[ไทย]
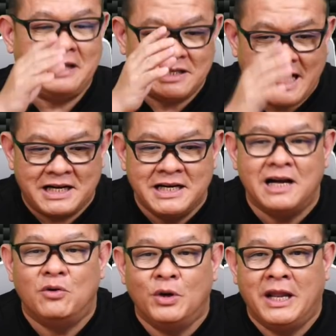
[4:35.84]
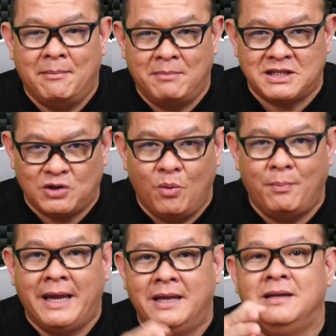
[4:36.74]
แต่จากเครื่องคุณเนี่ยมันส่ง
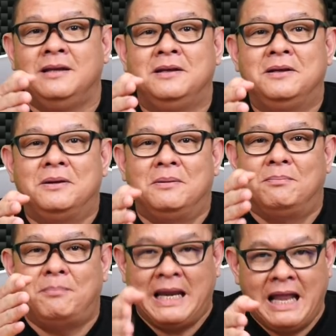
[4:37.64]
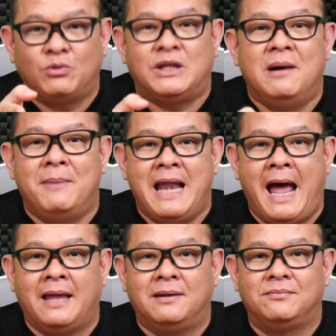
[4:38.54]
ไปไปเราเตอร์ไม่
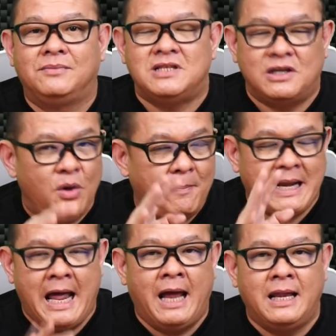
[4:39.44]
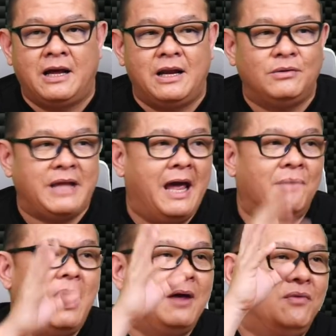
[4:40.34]
ได้ จะด้วยปัญหาอะไรก็แล้วแต่
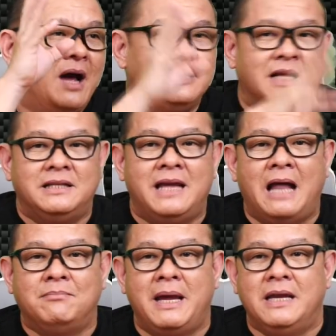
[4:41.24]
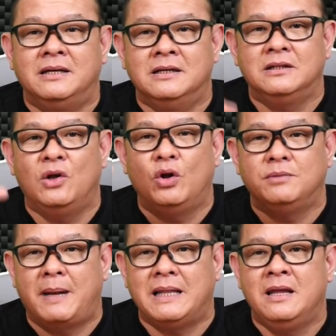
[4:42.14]
Wi-Fi สัญญาณไม่ถึงโดน
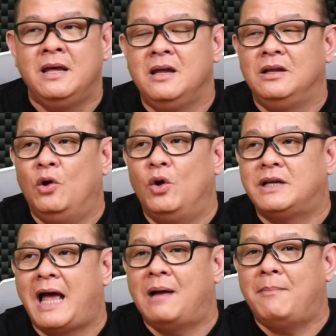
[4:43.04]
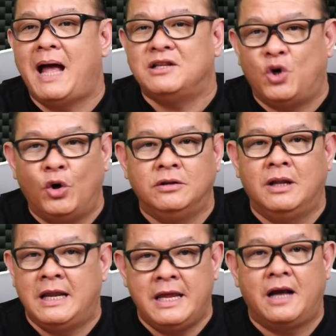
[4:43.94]
ปันโดนข้างบ้านชน
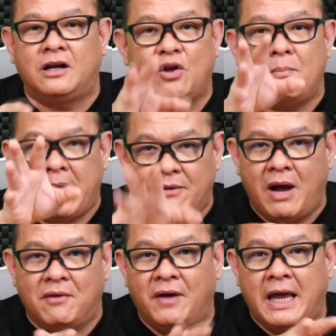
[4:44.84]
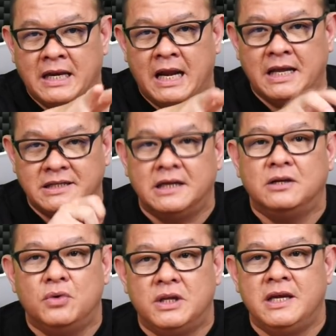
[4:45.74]
อะไรเงี้ย ก็ต้องไป Wi-Fi Analyzer
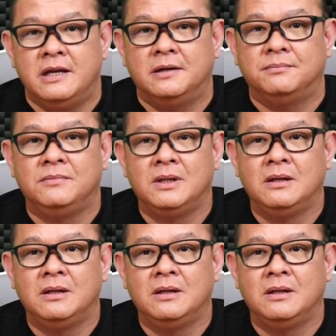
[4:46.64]
ดูอีกทีหนึ่ง